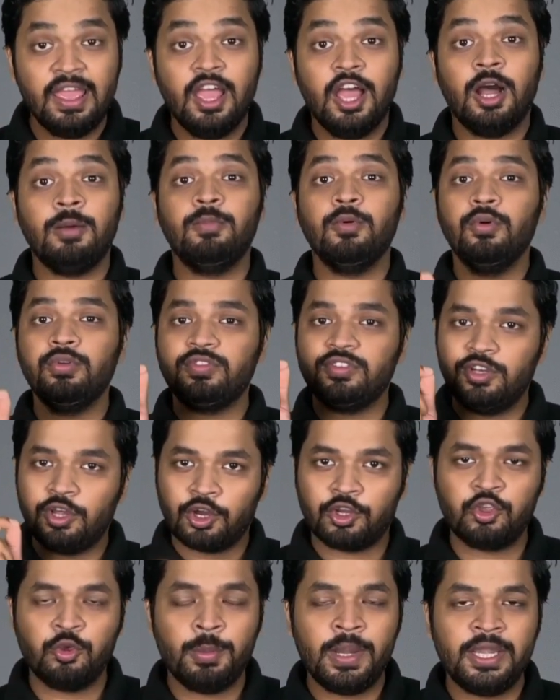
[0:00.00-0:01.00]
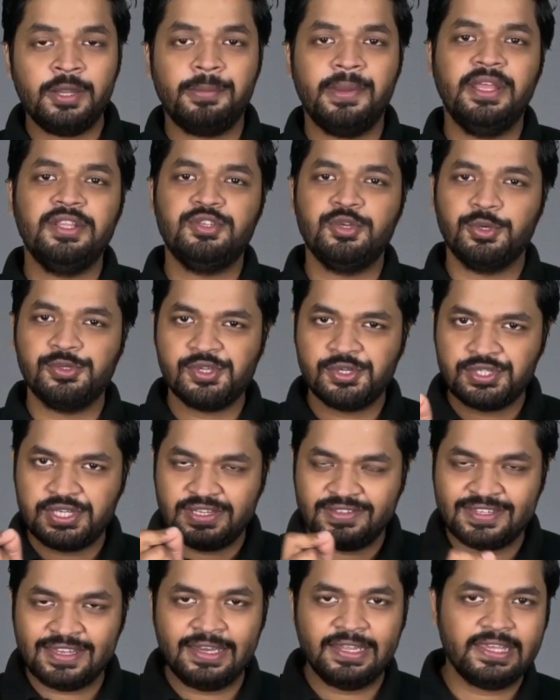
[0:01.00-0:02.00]
अब उस डॉक्यूमेंट में जो जो
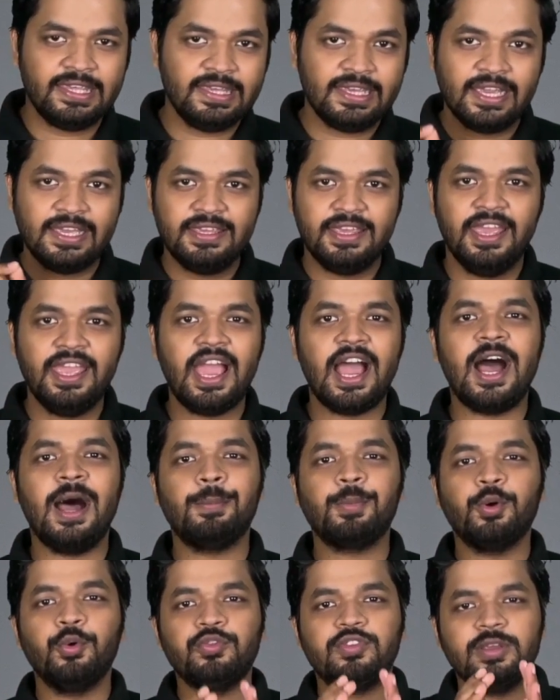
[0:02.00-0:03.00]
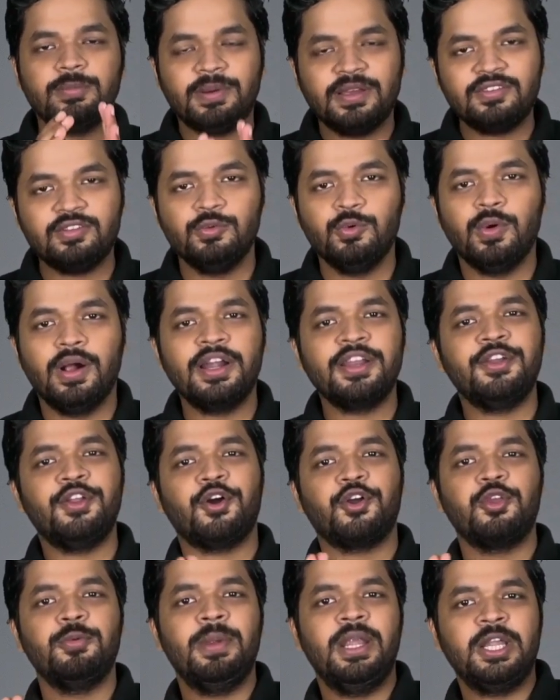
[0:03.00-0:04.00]
चीजें लिखी गई है आपको उसे बस वर्ड
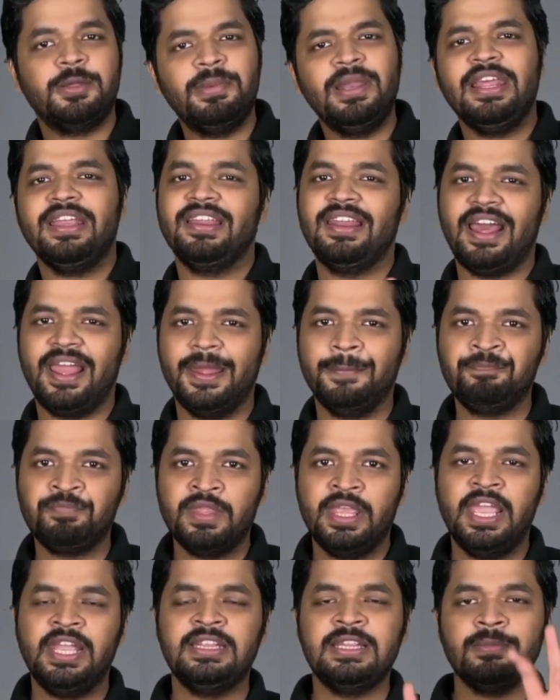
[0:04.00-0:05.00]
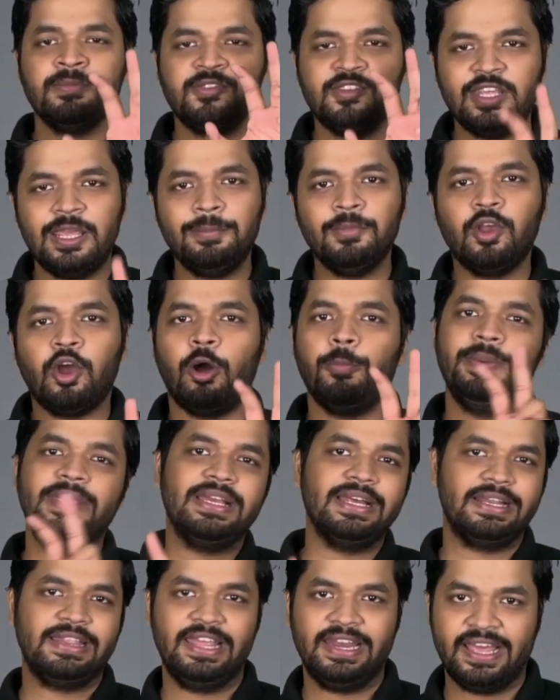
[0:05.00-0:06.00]
डॉक्यूमेंट में लिखना है एक एकदम सेम कॉपी
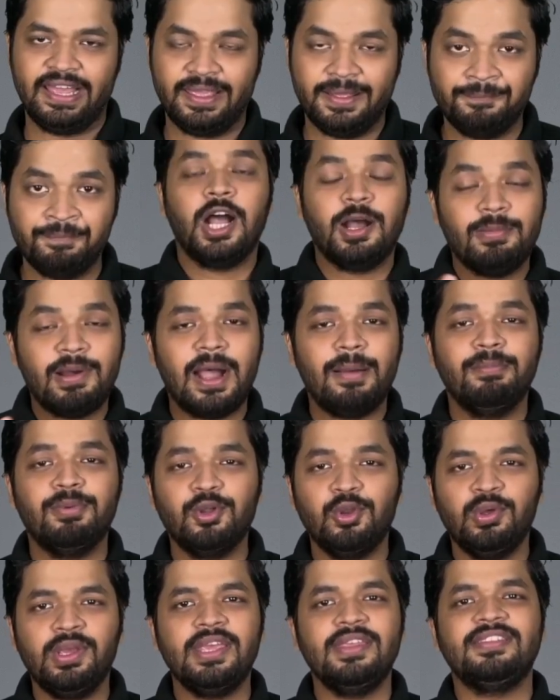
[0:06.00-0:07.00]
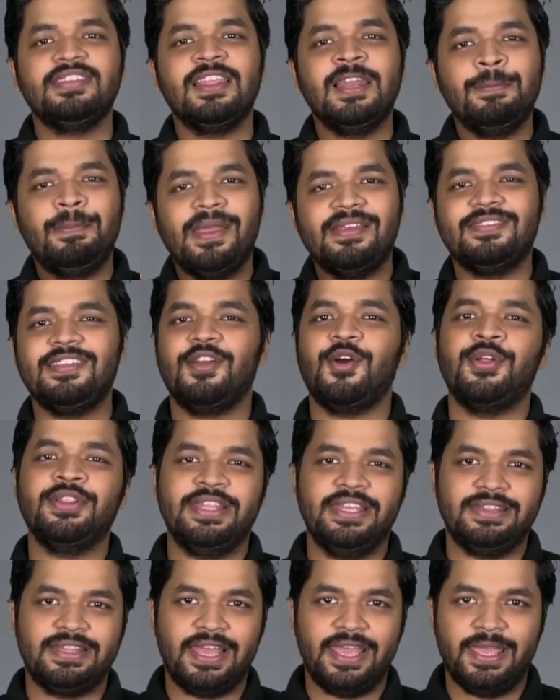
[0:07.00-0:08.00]
कर देना है अब आप बोलोगे इसके लिए पैसे कौन
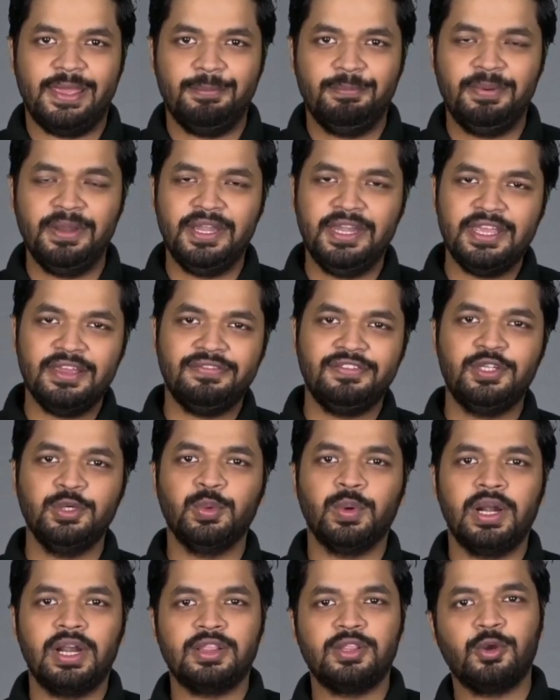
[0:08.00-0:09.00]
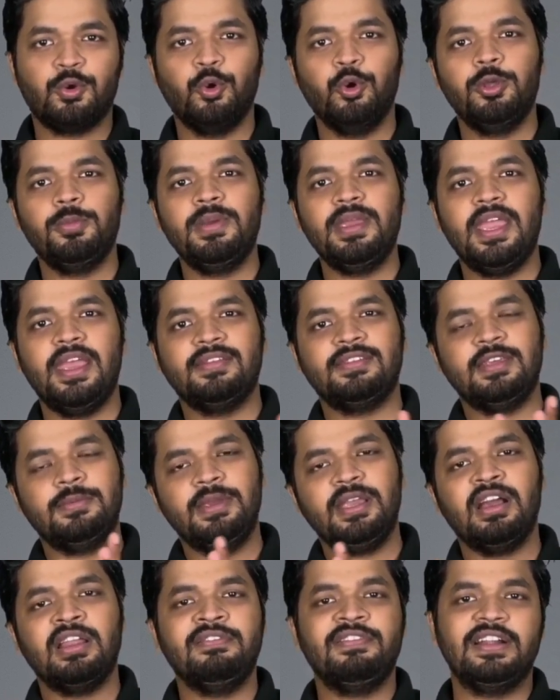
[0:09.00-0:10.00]
देता है पीडीएफ टू वर्ड तो कोई भी ऐसे भी
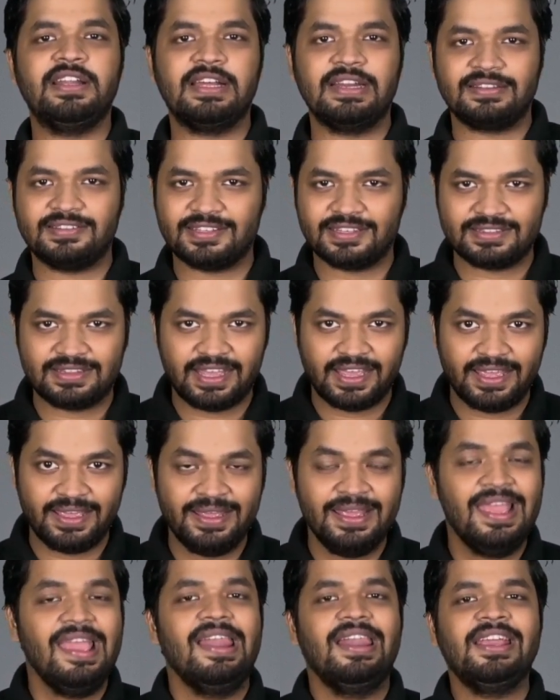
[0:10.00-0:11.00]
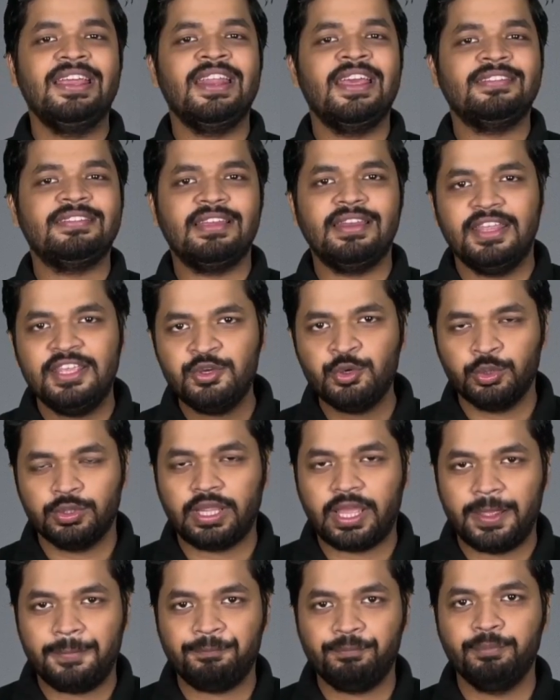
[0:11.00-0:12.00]
कन्वर्ट कर सकता है लेकिन ऐसा नहीं होता
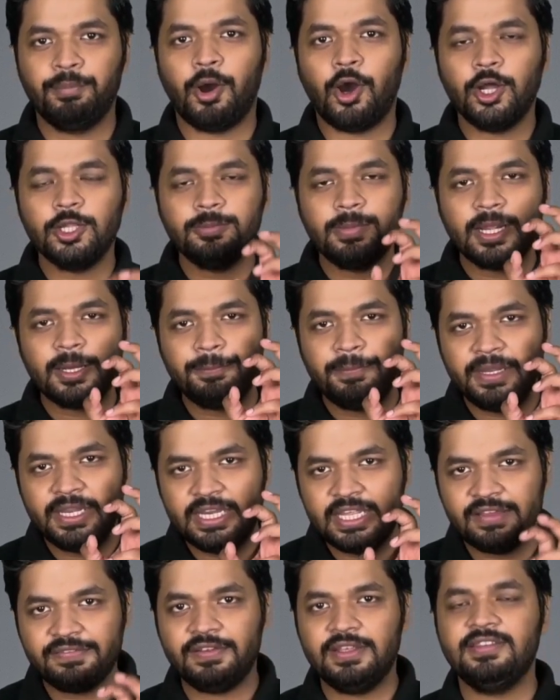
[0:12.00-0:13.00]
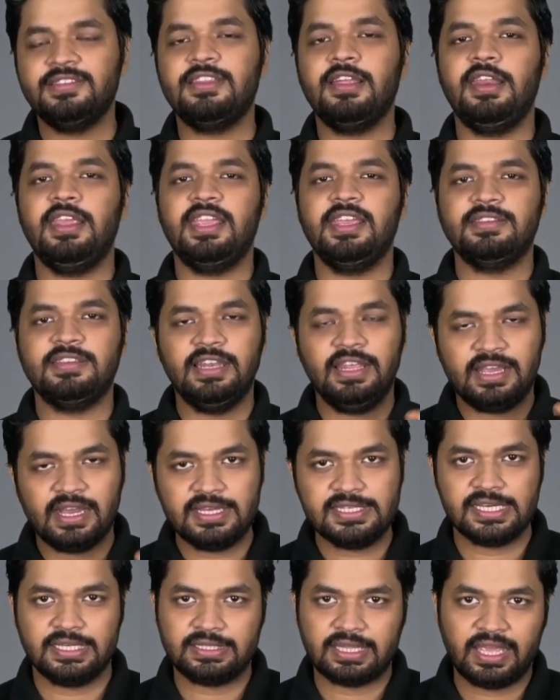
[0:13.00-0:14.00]
है बहुत बार पीडीएफ इस तरीके से लिखा
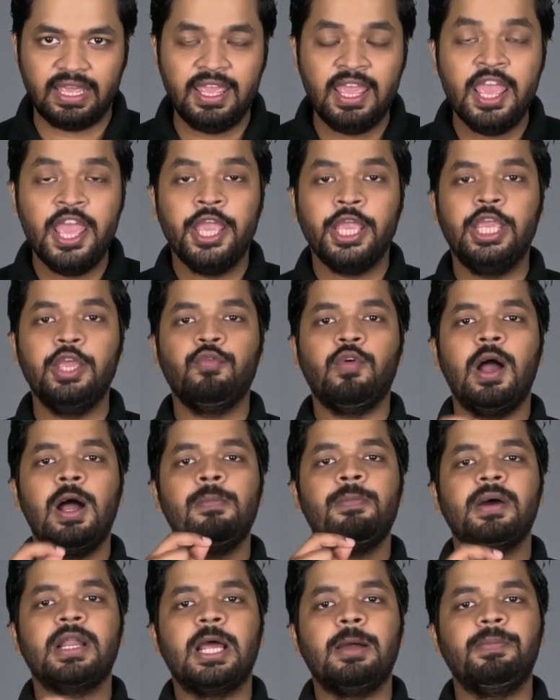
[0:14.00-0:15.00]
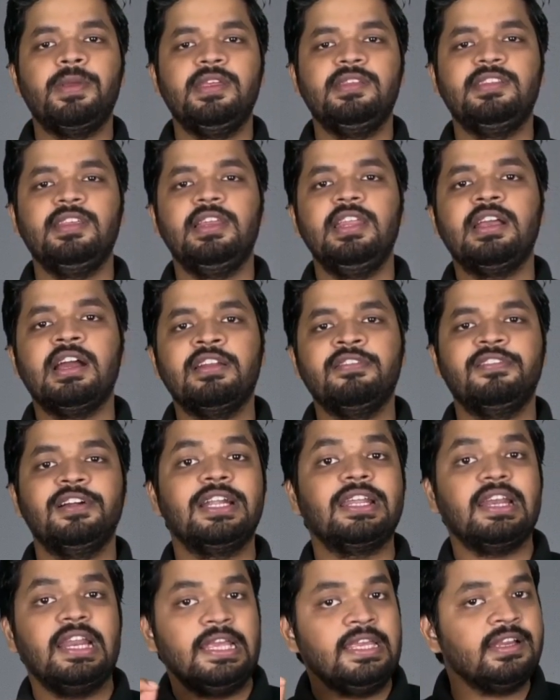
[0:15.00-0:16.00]
जाता है कि वहां पर आप इजिली
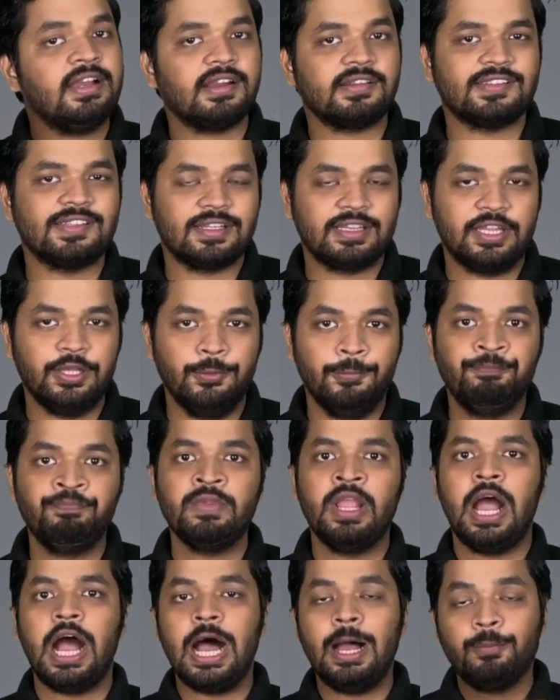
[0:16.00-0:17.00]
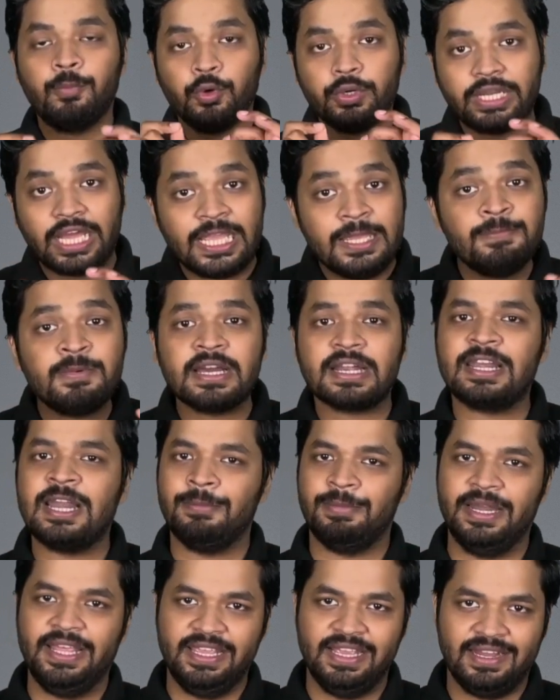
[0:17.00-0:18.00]
कन्वर्ट नहीं कर सकते हो आपको टाइप करना
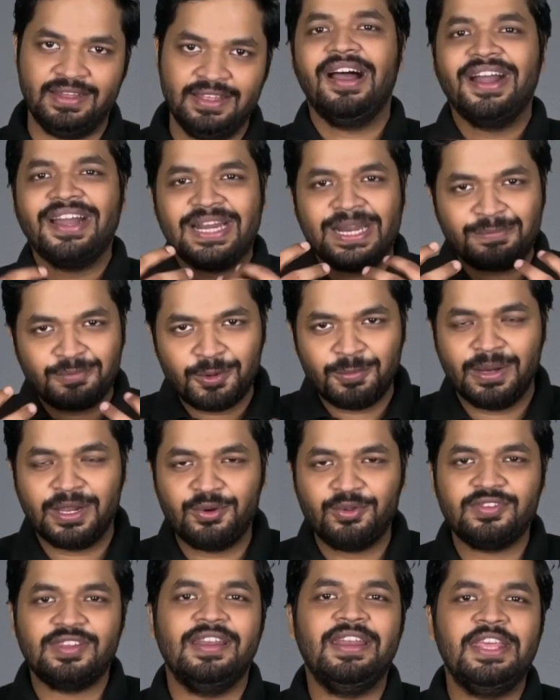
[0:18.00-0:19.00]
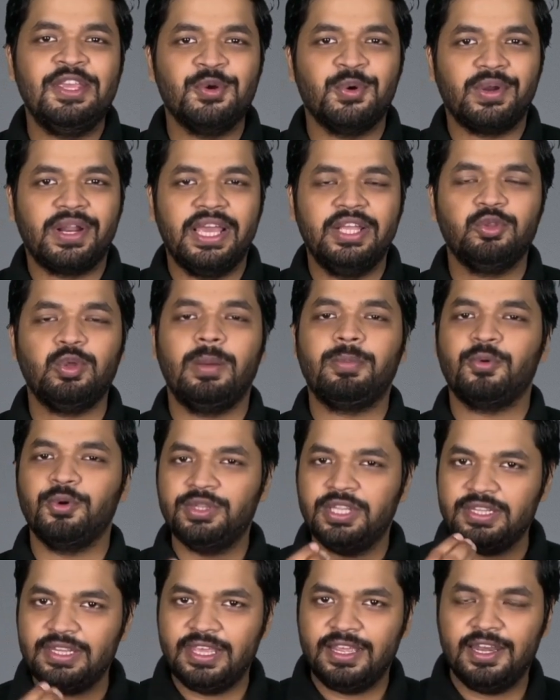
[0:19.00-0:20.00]
पड़ेगा अगर आपको भरोसा नहीं हो रहा है तो आप खुद
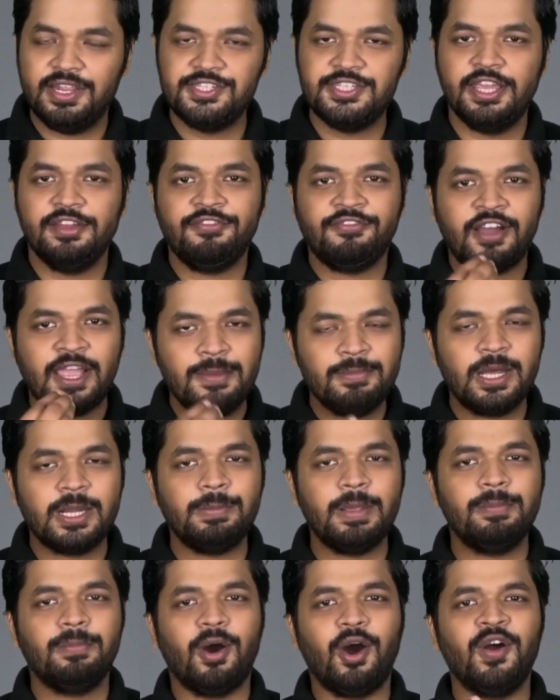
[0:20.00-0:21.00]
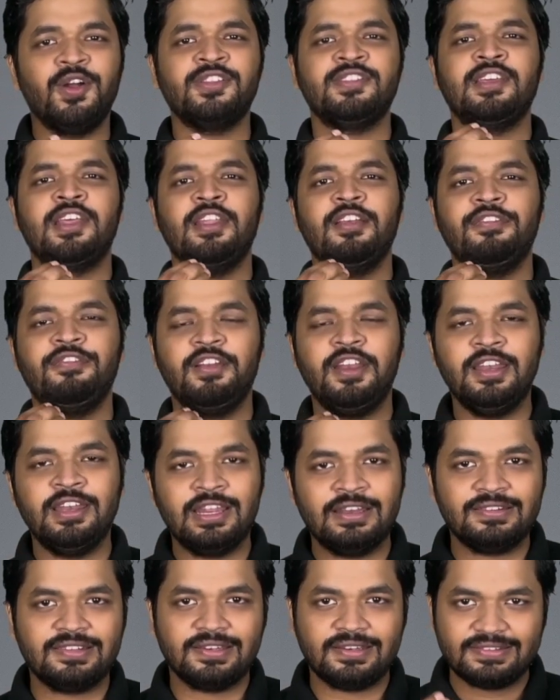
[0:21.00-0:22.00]
ही देख लीजिए फाइबर पे बहुत सारे
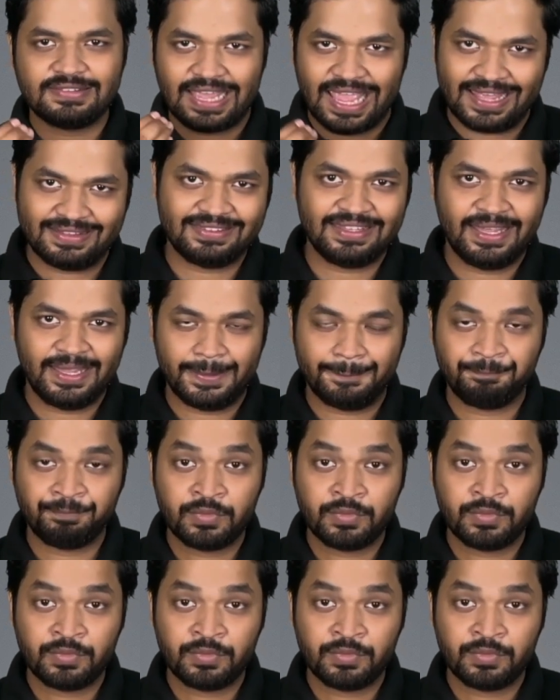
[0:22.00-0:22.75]
फ्रीलेंसर्स ऐसे हैं